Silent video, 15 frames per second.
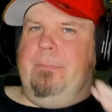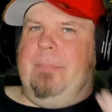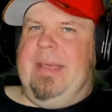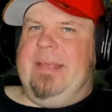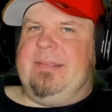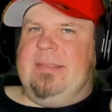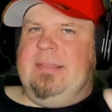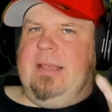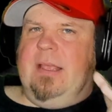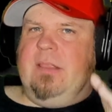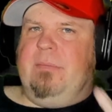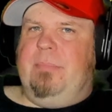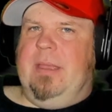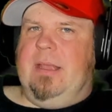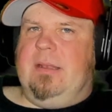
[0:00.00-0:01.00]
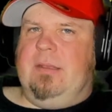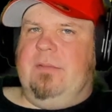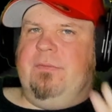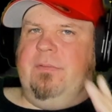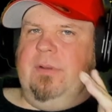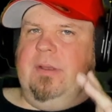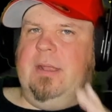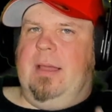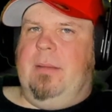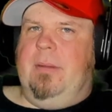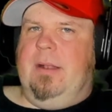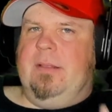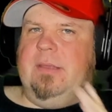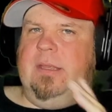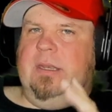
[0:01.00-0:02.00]
die besten Aspekte von
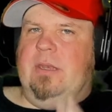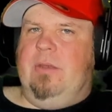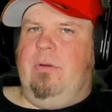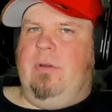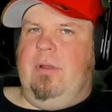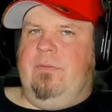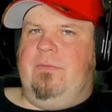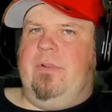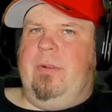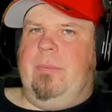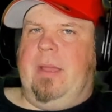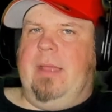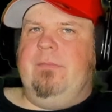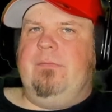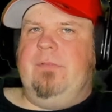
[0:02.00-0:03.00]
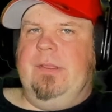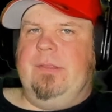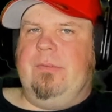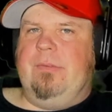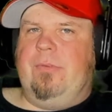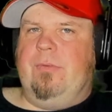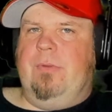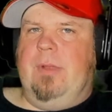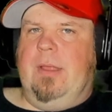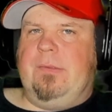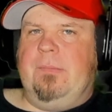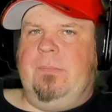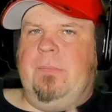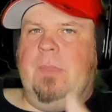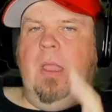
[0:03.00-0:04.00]
damals in den neuen Film einfließen zu
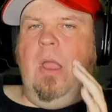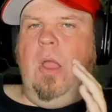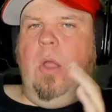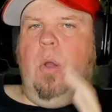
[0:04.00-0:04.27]
lassen.